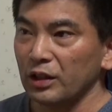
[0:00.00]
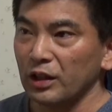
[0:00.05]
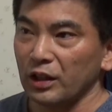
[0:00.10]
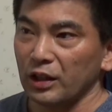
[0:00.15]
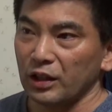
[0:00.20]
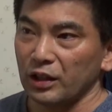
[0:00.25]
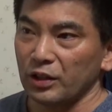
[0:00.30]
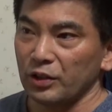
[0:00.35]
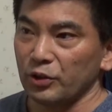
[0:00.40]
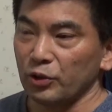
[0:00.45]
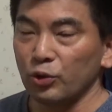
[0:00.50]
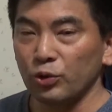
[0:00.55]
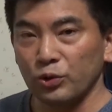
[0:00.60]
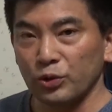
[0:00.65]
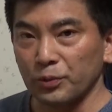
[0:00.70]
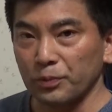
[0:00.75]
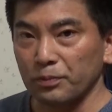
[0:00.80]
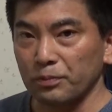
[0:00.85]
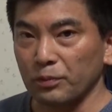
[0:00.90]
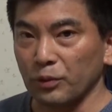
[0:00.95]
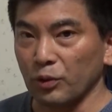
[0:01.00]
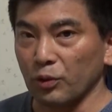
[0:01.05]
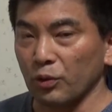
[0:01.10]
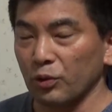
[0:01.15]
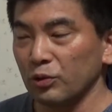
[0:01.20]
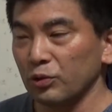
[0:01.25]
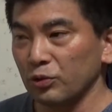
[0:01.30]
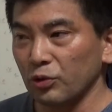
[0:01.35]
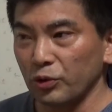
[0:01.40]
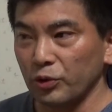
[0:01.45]
よく
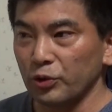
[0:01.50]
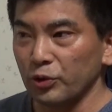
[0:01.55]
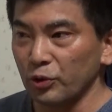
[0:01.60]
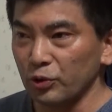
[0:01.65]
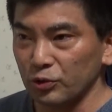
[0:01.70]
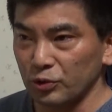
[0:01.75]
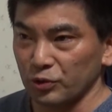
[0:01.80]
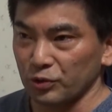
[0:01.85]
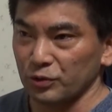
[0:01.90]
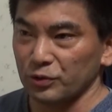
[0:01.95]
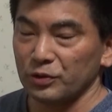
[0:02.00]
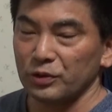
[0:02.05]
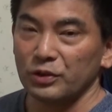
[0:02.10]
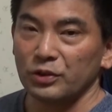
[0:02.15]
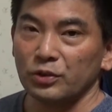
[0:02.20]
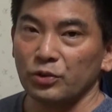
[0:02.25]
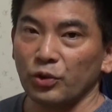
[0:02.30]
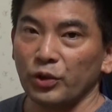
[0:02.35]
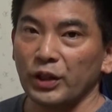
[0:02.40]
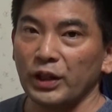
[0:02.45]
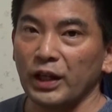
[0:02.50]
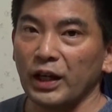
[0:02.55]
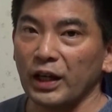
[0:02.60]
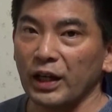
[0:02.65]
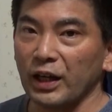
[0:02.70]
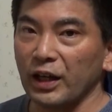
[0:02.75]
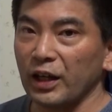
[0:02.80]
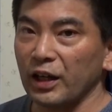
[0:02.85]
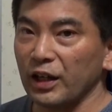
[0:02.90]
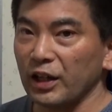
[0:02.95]
取り上
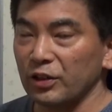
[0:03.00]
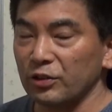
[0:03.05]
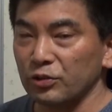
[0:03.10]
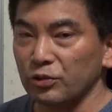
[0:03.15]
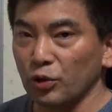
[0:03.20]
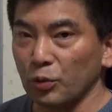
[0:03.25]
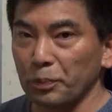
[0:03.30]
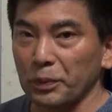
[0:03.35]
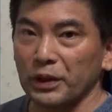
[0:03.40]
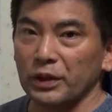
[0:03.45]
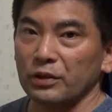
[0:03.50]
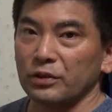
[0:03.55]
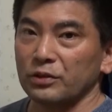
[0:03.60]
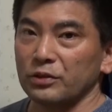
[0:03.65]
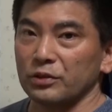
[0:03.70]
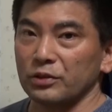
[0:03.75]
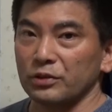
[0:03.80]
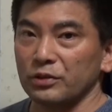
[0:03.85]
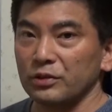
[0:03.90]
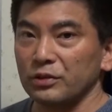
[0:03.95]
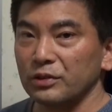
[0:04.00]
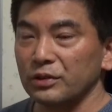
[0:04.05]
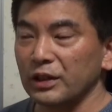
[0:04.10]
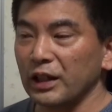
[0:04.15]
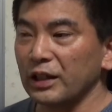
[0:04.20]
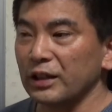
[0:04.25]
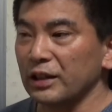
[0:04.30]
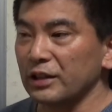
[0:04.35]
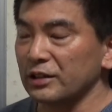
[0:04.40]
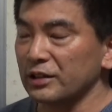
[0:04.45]
げられるトピック
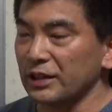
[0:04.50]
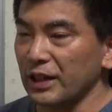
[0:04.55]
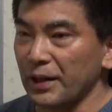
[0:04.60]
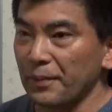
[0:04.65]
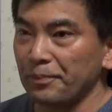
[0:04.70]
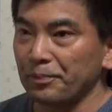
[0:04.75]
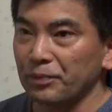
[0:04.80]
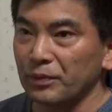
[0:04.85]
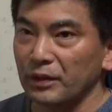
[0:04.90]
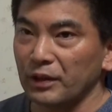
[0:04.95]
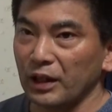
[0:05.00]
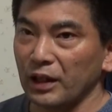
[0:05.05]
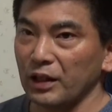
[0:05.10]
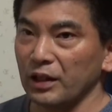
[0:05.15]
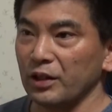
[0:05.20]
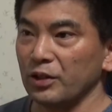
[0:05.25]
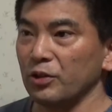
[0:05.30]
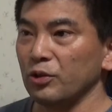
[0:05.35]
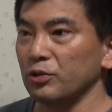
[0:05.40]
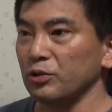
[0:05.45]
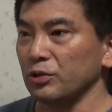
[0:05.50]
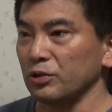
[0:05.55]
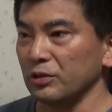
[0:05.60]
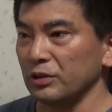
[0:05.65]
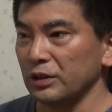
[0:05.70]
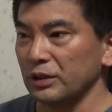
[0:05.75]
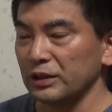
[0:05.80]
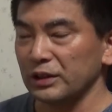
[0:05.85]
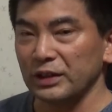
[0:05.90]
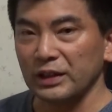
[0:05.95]
なんですね。で、よく
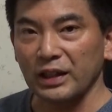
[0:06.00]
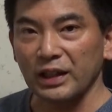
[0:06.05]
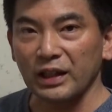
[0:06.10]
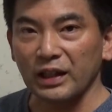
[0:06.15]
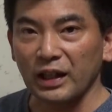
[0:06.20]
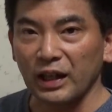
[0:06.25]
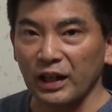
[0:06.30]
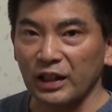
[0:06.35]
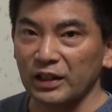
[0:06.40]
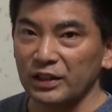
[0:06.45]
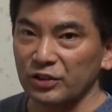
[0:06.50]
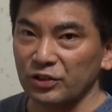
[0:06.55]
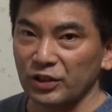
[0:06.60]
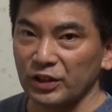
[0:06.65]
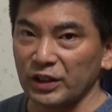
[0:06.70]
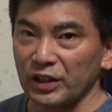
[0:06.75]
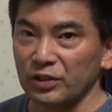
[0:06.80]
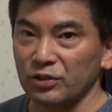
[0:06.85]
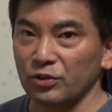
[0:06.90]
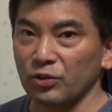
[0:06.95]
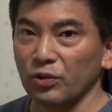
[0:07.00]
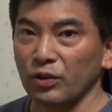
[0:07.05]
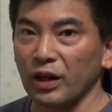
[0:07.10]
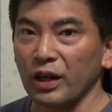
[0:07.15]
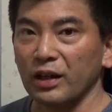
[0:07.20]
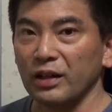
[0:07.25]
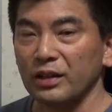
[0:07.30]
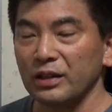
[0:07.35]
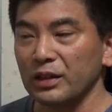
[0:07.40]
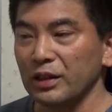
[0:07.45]
力が入りすぎてると
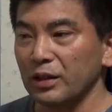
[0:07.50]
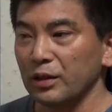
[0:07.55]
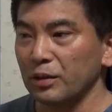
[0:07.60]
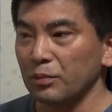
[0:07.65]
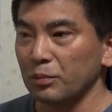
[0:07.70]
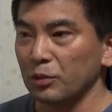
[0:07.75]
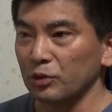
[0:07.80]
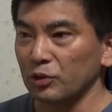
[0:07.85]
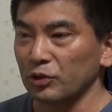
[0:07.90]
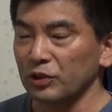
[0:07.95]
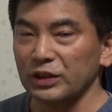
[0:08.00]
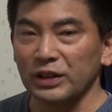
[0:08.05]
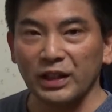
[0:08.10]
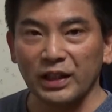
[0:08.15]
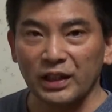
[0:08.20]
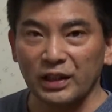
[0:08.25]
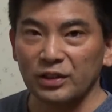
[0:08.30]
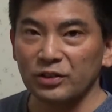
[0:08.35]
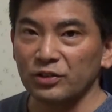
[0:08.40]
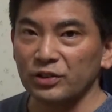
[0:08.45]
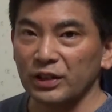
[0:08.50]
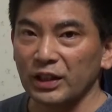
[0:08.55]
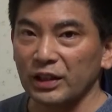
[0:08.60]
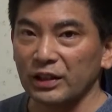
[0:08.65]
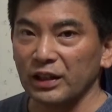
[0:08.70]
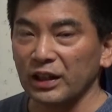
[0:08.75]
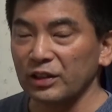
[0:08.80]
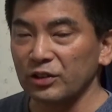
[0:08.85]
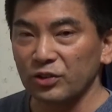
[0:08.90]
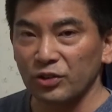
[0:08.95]
か、もっと力抜い
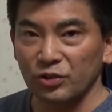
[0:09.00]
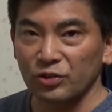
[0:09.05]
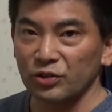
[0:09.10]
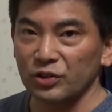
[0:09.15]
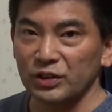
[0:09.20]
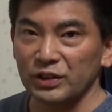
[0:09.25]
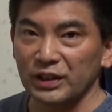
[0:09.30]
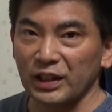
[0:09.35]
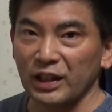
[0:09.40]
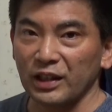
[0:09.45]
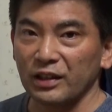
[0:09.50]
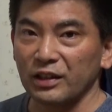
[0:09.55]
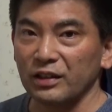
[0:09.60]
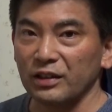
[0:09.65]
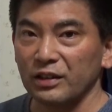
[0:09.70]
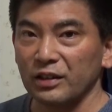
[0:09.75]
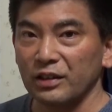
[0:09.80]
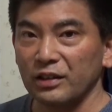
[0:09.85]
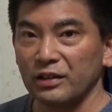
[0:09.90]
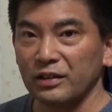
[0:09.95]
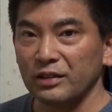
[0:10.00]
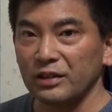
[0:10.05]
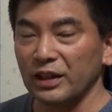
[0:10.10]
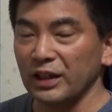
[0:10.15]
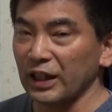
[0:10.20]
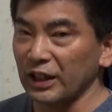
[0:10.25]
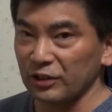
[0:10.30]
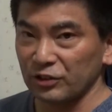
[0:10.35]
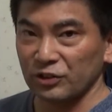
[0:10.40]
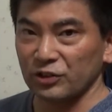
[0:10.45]
て脱力して
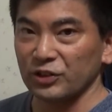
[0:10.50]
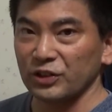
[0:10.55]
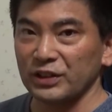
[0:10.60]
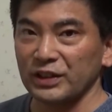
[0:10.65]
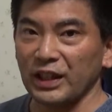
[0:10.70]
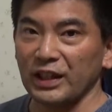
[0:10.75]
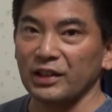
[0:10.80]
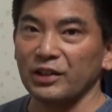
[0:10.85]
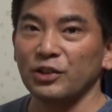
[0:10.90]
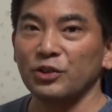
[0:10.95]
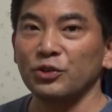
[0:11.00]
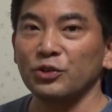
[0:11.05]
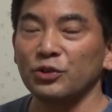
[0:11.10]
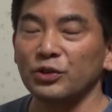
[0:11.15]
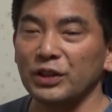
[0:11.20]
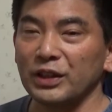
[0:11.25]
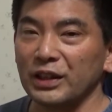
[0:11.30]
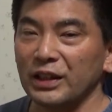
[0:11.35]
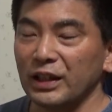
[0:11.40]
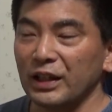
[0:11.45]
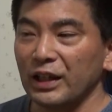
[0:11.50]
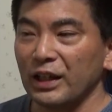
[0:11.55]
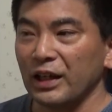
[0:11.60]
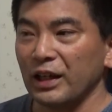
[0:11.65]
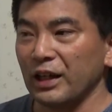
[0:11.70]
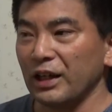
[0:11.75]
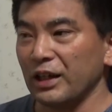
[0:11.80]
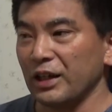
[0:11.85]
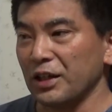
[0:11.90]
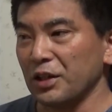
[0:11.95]
リラックスしてっていうふうに、
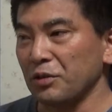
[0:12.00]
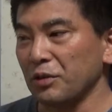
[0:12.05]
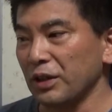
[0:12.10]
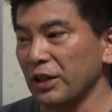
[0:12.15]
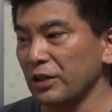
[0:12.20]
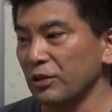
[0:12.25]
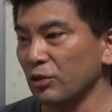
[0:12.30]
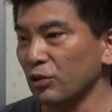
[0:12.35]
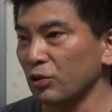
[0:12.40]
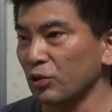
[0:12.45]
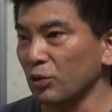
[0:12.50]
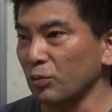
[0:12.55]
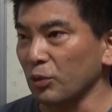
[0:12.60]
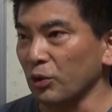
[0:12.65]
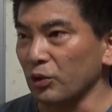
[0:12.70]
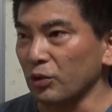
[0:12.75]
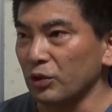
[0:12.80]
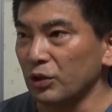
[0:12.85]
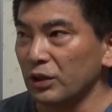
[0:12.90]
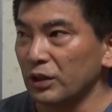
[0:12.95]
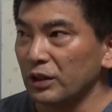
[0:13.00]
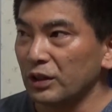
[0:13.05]
言われることも